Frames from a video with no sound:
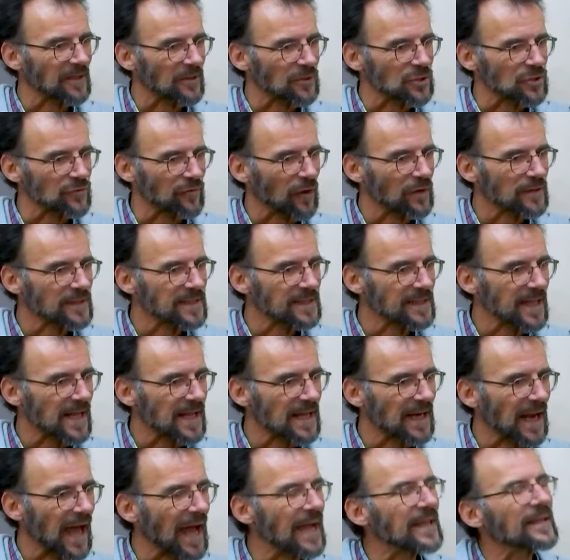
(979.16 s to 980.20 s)
dann schwarz
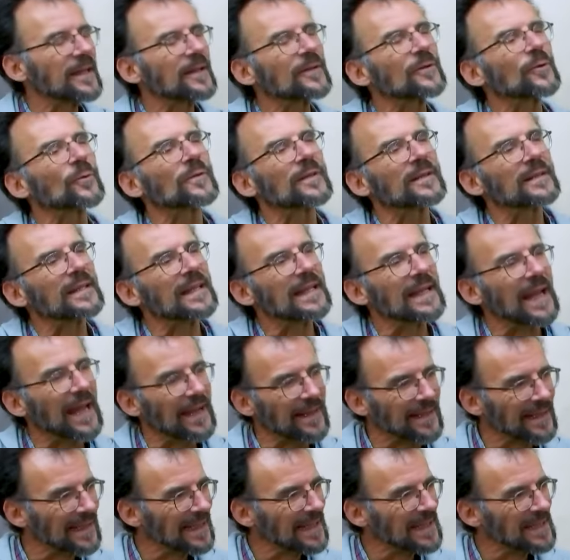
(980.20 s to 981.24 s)
gekleidet und die
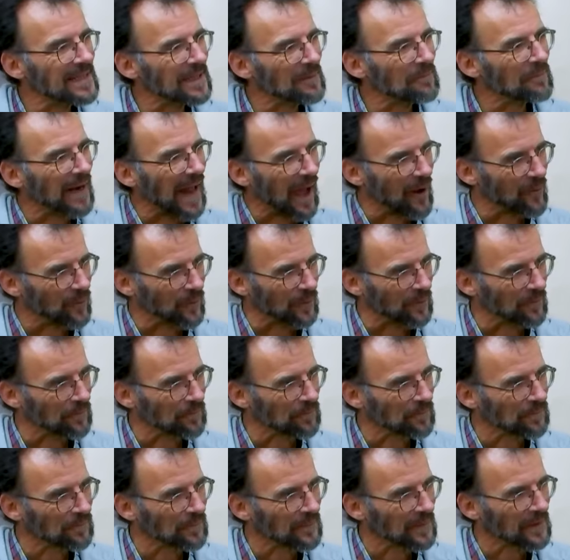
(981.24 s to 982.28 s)
ländlichen braun.
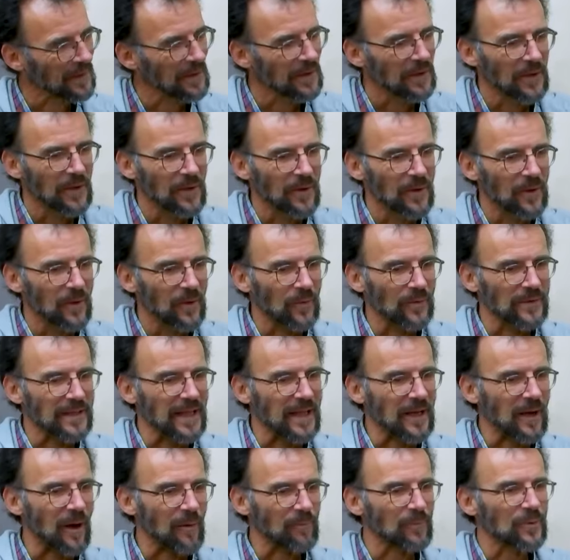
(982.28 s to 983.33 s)
Mhm. Und
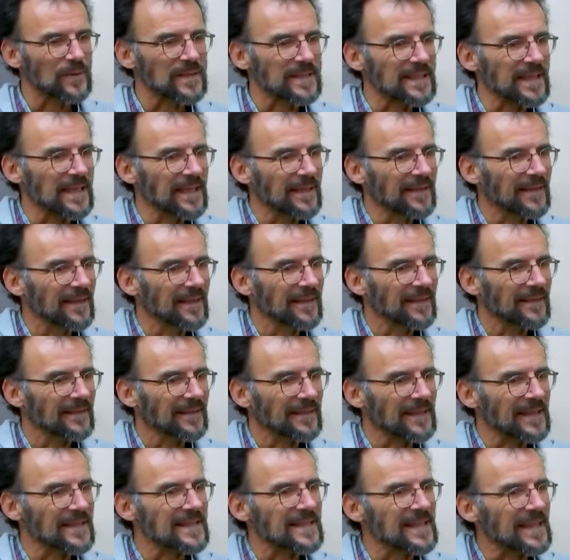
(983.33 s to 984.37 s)
die Kapuziner,
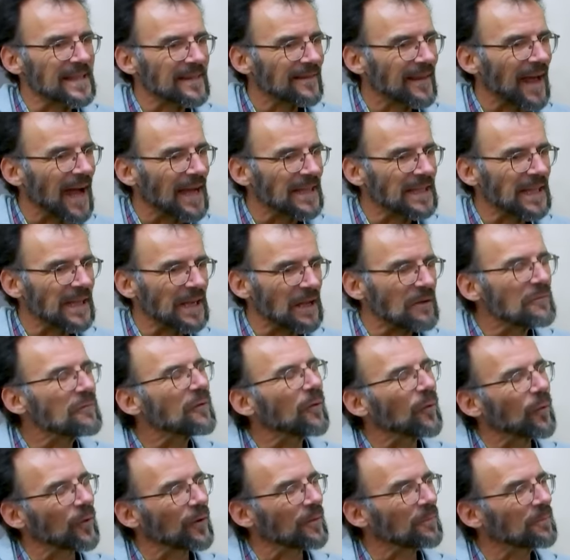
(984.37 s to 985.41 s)
die sind eine
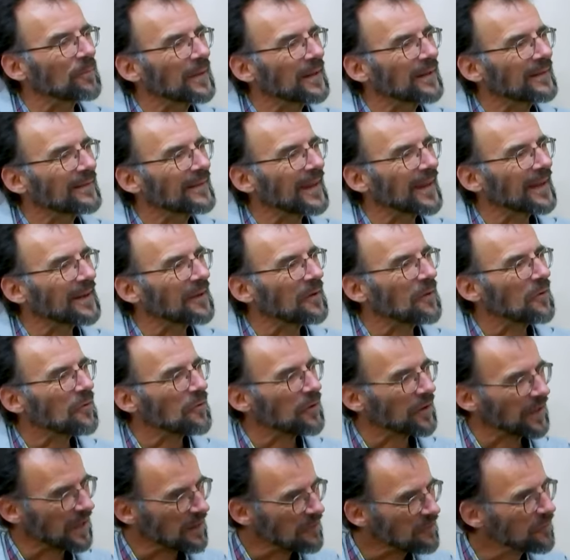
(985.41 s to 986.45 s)
Reform der
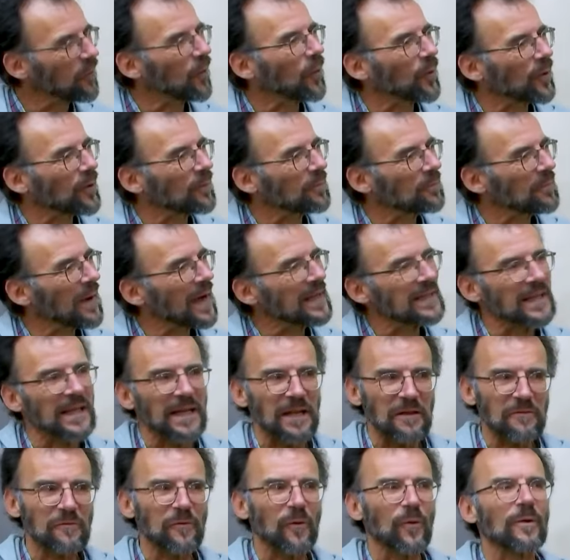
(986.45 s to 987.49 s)
Reform, eine
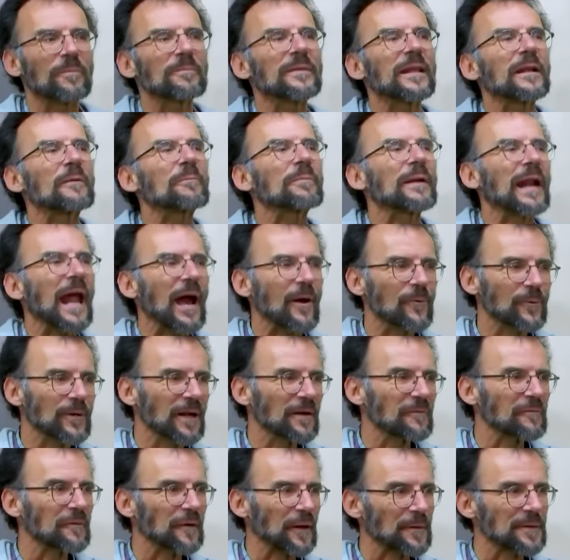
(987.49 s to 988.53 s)
Reform der
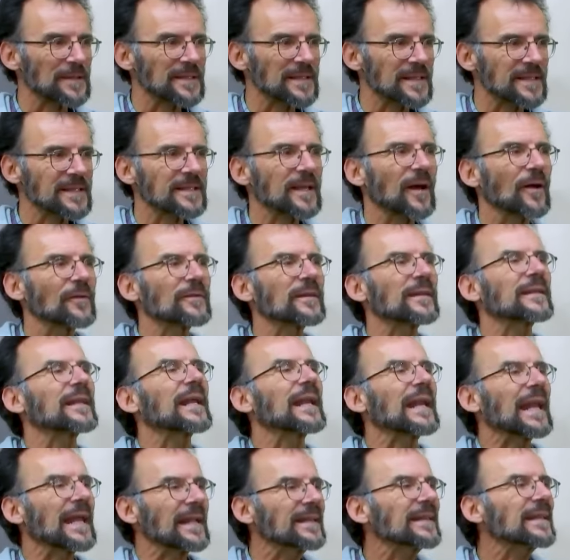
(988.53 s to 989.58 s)
braunen Franziskaner, der
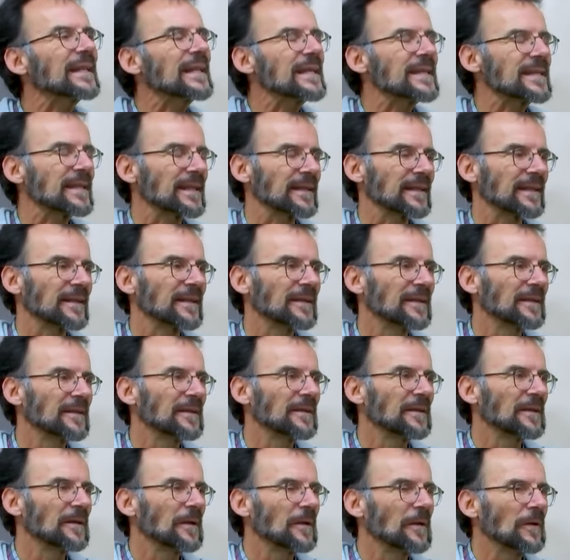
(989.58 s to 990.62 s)
ländlichen.
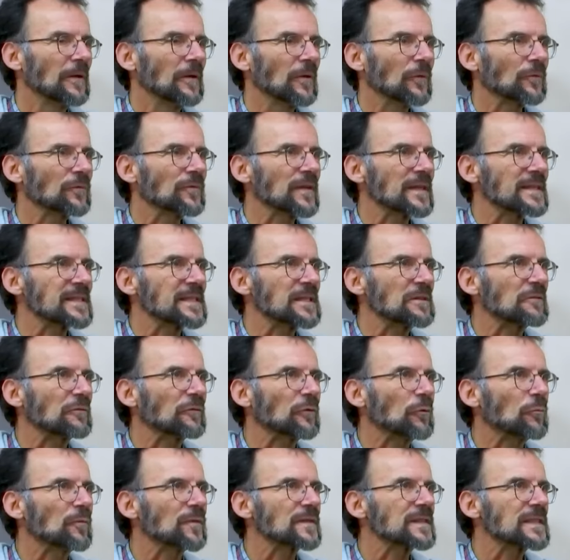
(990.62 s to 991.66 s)
Mhm. Und wir sind
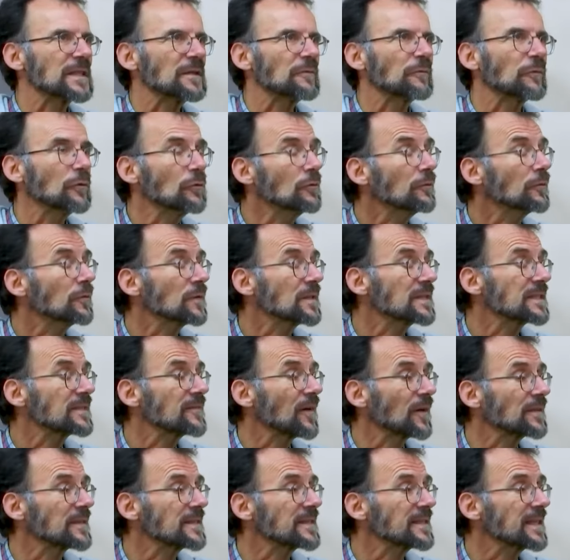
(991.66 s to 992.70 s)

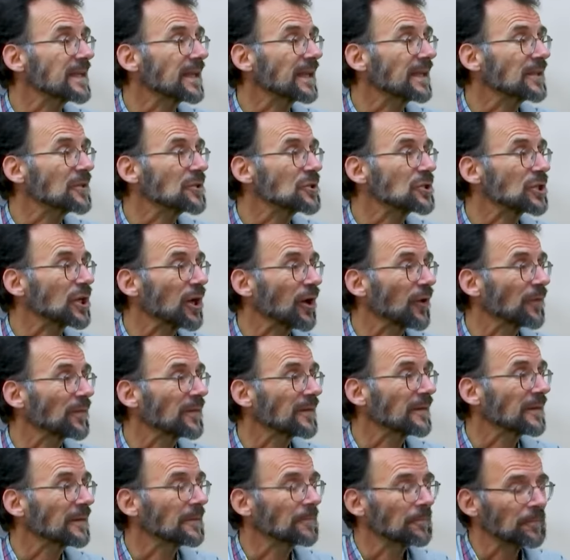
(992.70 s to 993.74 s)
1525
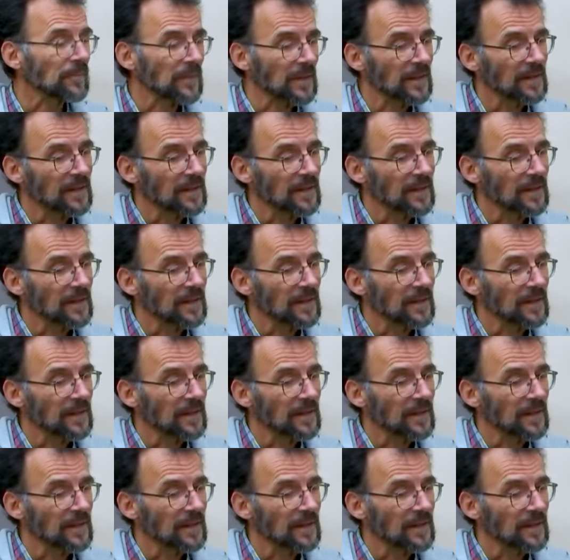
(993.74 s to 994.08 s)
entstanden,